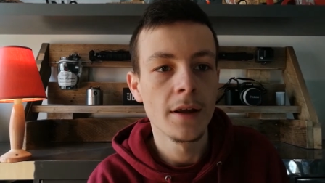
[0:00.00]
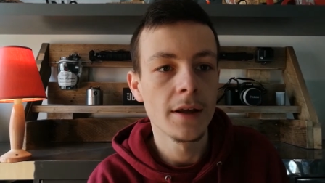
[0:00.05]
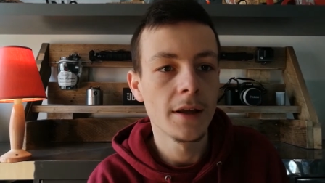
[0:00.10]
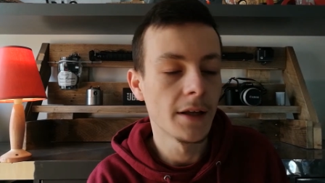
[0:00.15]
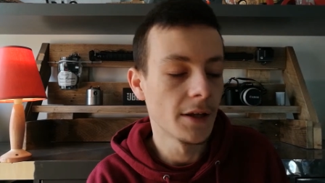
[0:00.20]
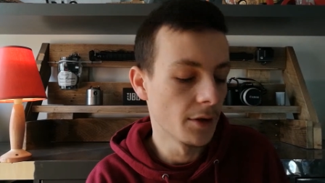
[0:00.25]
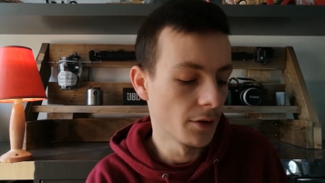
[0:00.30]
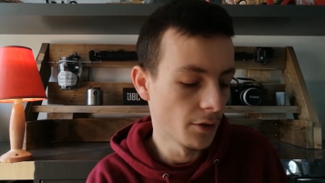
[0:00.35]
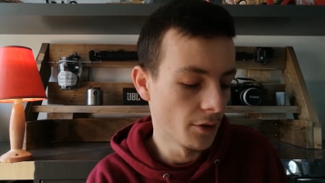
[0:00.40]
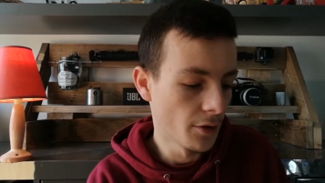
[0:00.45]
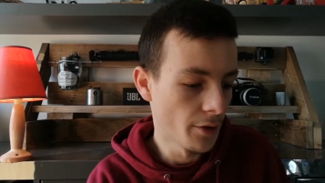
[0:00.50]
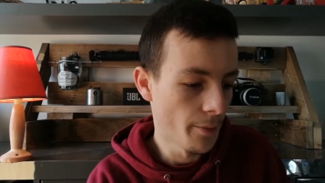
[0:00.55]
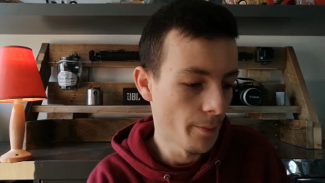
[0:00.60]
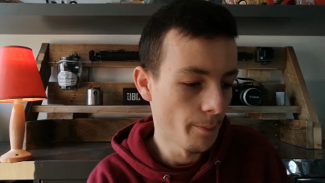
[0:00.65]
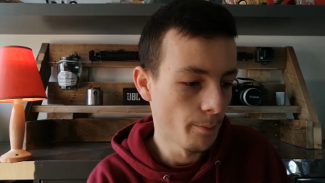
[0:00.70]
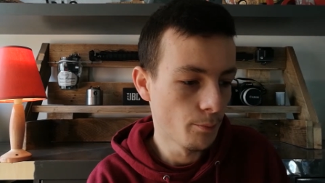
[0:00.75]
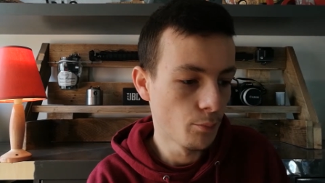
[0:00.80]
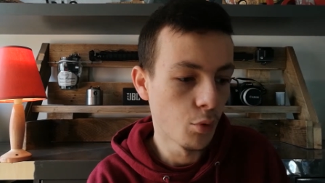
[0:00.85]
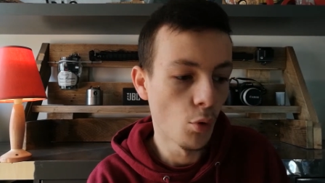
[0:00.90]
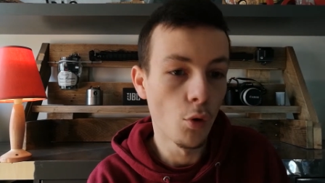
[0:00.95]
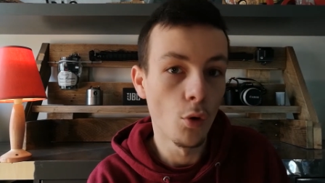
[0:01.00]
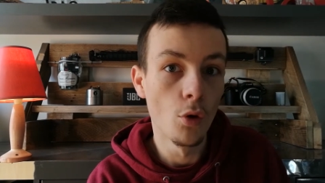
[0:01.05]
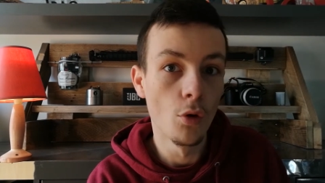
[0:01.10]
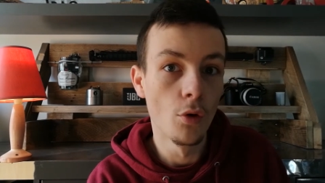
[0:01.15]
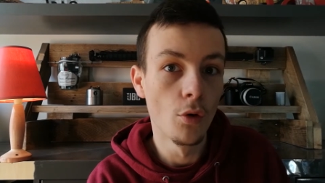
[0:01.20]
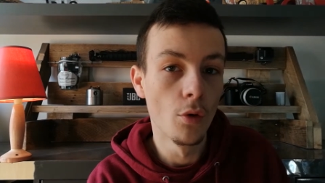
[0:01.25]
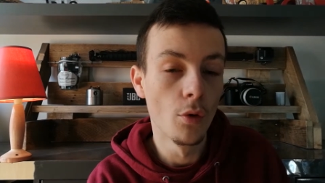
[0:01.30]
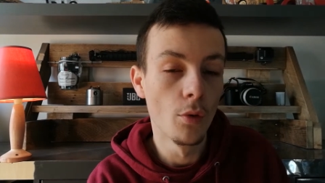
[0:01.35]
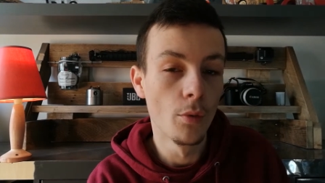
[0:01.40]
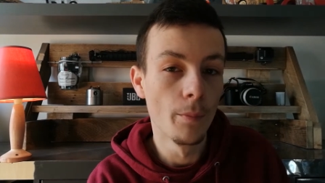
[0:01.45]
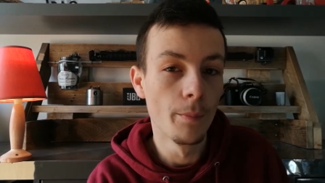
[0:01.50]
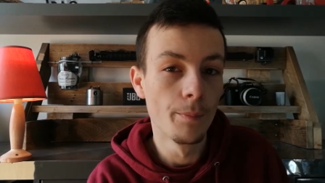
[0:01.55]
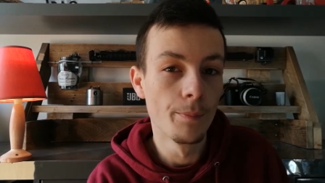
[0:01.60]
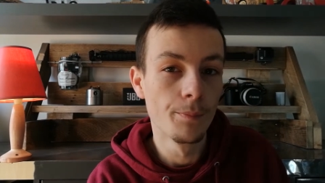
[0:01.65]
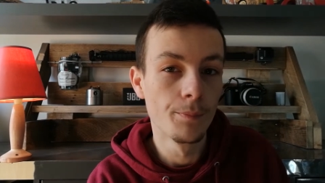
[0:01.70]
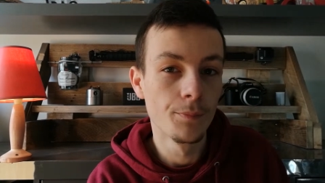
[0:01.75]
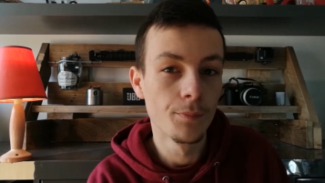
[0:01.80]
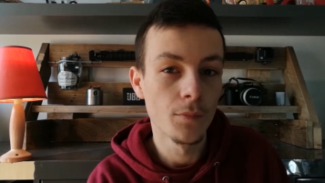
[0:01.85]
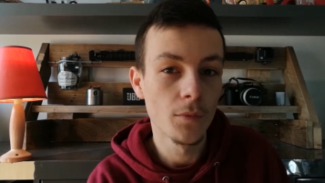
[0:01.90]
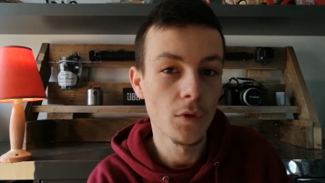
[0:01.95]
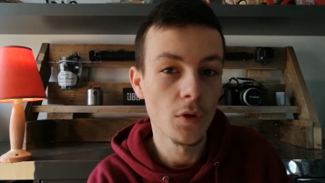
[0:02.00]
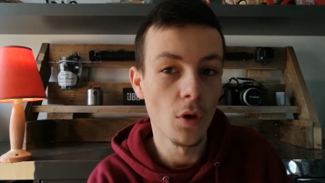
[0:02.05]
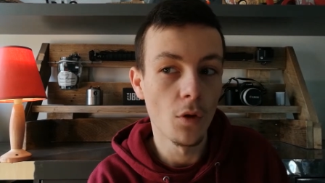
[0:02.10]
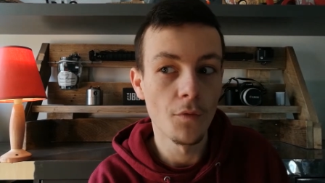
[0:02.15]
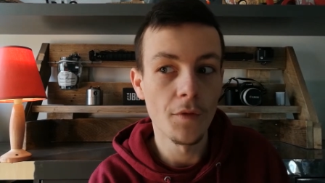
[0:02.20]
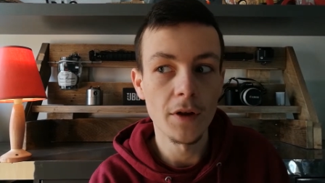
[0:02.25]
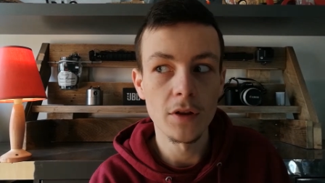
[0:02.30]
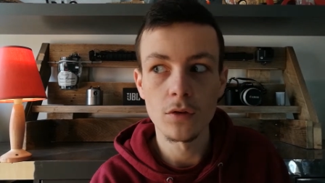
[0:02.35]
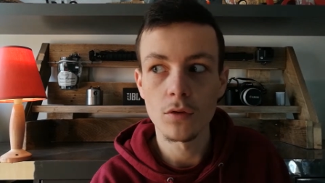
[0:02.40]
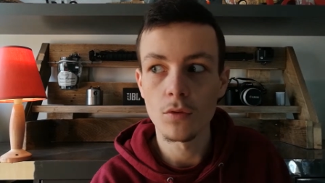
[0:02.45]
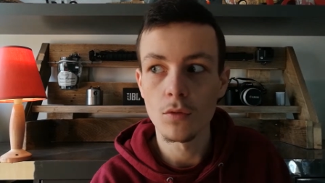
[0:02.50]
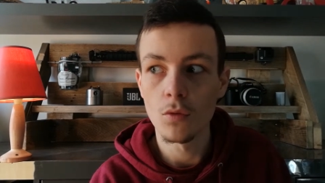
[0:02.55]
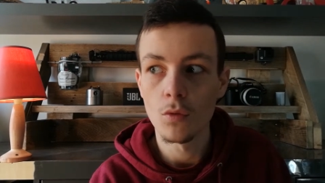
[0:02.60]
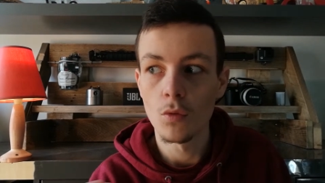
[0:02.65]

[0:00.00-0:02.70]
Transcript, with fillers: et euh, pour qu'en fait,